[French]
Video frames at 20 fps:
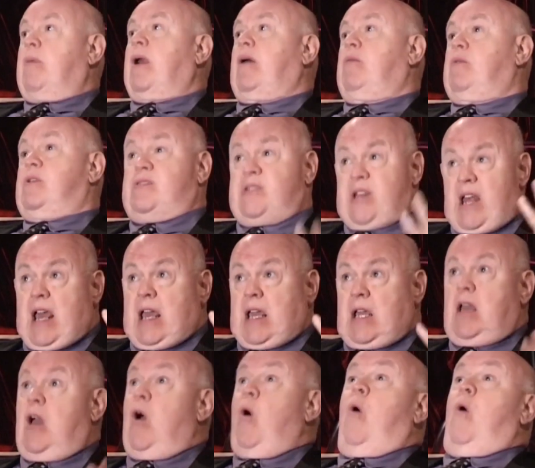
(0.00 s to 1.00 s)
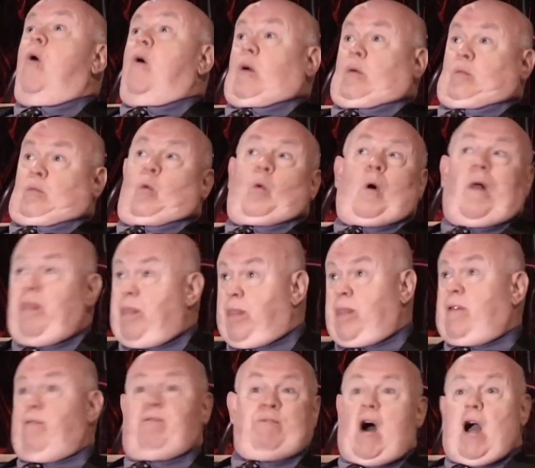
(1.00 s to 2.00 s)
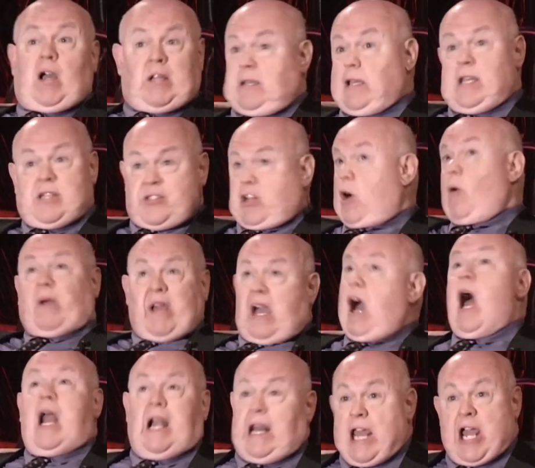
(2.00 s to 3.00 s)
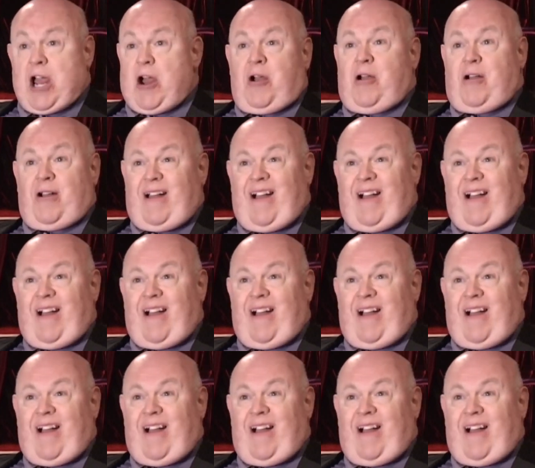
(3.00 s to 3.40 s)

but I would say what the fuck is going on here?